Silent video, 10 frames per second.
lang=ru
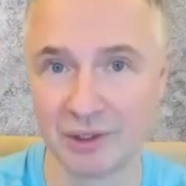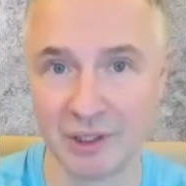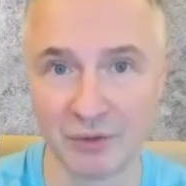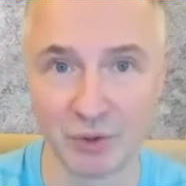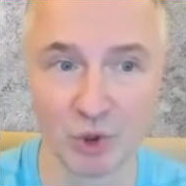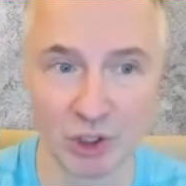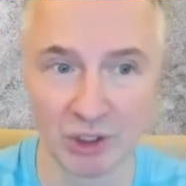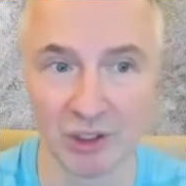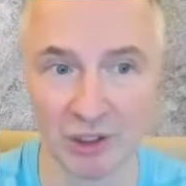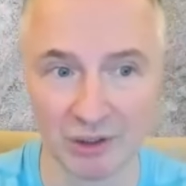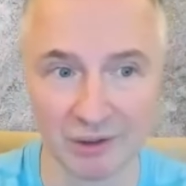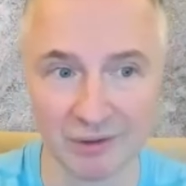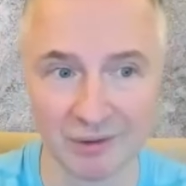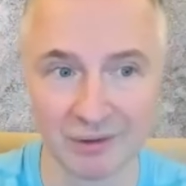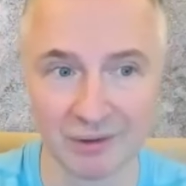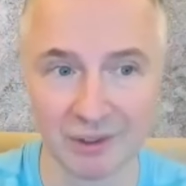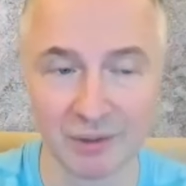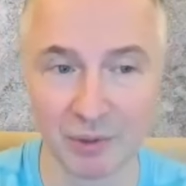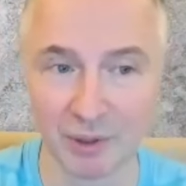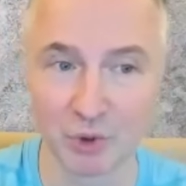Она всего лишь одна –
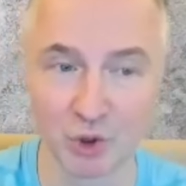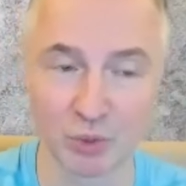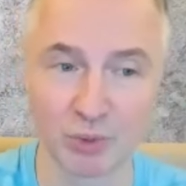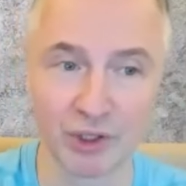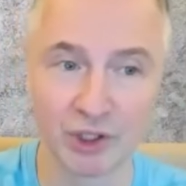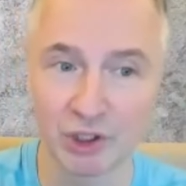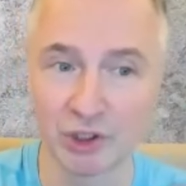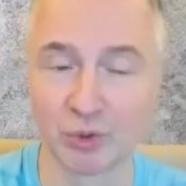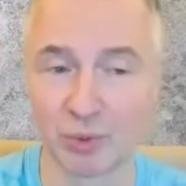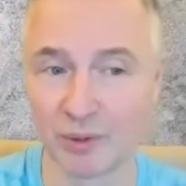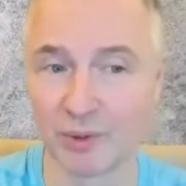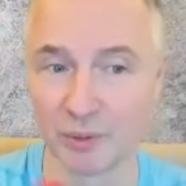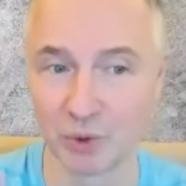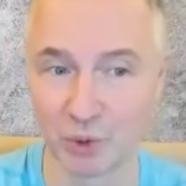Потому что, чтобы решить эту проблему,